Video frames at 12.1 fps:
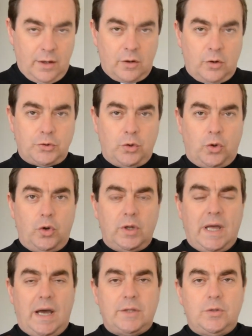Quand on
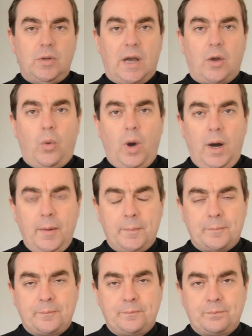regarde la croix,
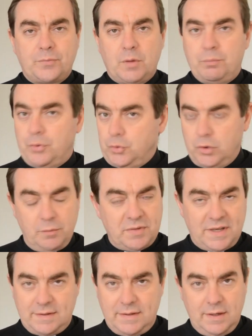pour nous comme
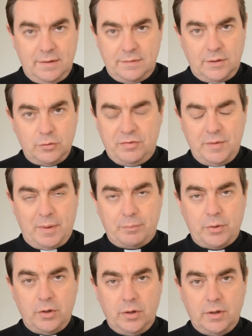chrétiens, ça ne nous fait pas
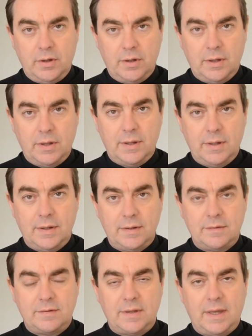peur,
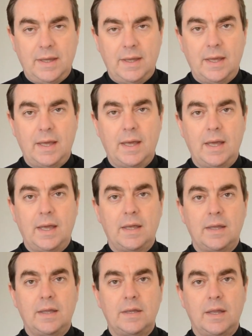c'est
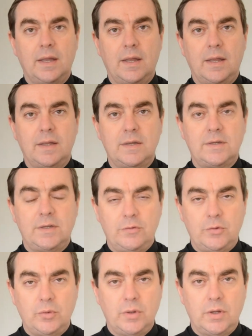
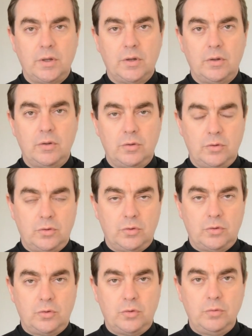Jésus,
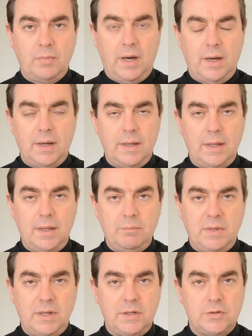tu m'as
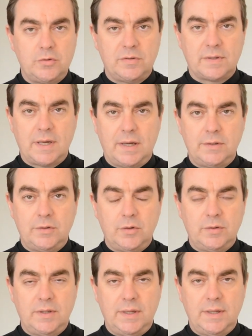aimé jusqu'à
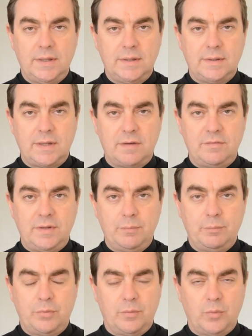donner ta vie pour